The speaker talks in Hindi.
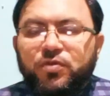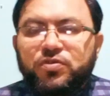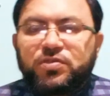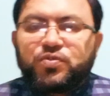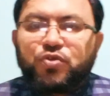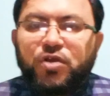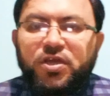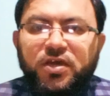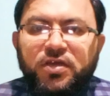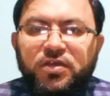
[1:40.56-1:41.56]
को जब छोड़ा
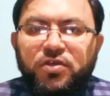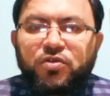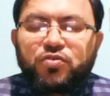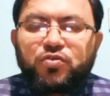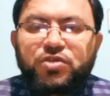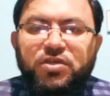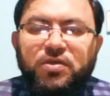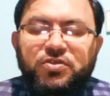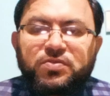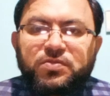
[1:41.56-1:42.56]
गया तो ये
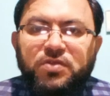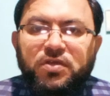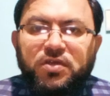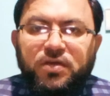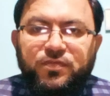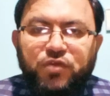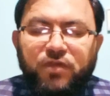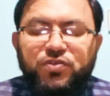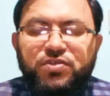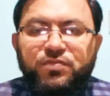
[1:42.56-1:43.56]
कम अज़ कम जो है
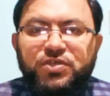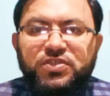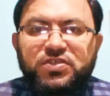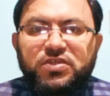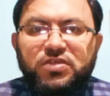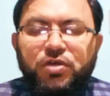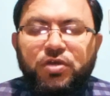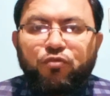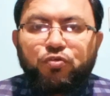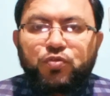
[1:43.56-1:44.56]
वो ज़मीन से जो है
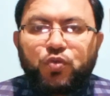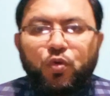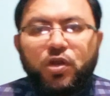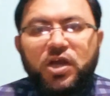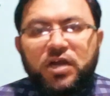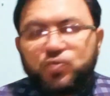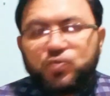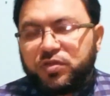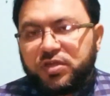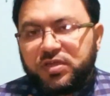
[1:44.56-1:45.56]
वो दो लाख
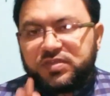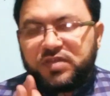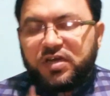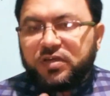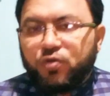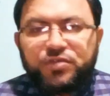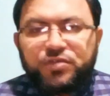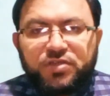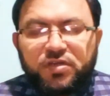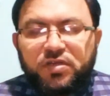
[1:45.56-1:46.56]
चौहत्तर हज़ार
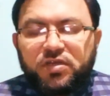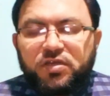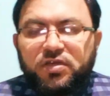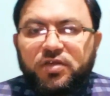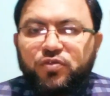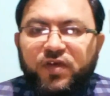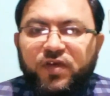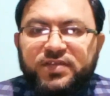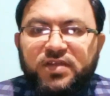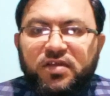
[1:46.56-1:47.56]
किलोमीटर का जो
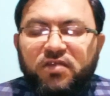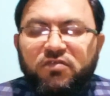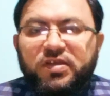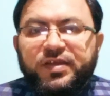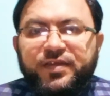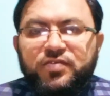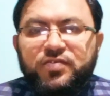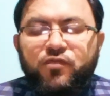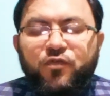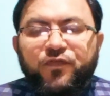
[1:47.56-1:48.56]
फासला कवर करके जो
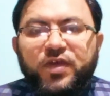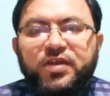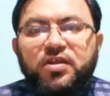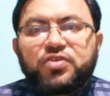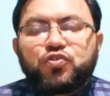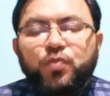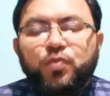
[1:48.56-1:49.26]
है वो फाइनली जुमे